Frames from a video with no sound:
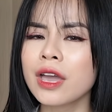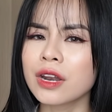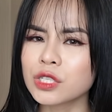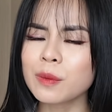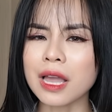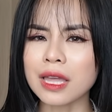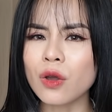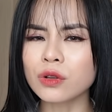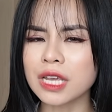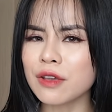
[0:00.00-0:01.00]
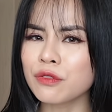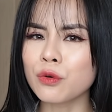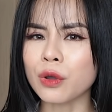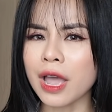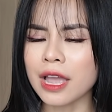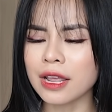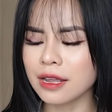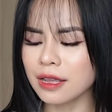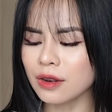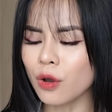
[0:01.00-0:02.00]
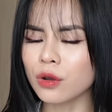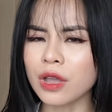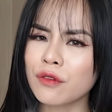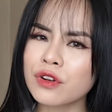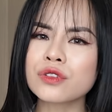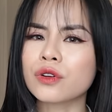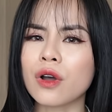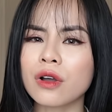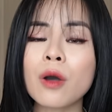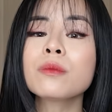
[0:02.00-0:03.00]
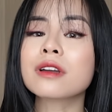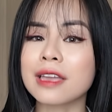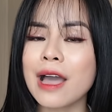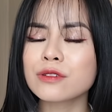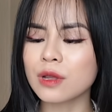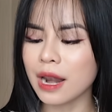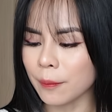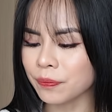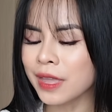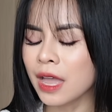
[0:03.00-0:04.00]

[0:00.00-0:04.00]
nói chung là cái độ che phủ cái độ coverage của nó không được cao cao cho lắm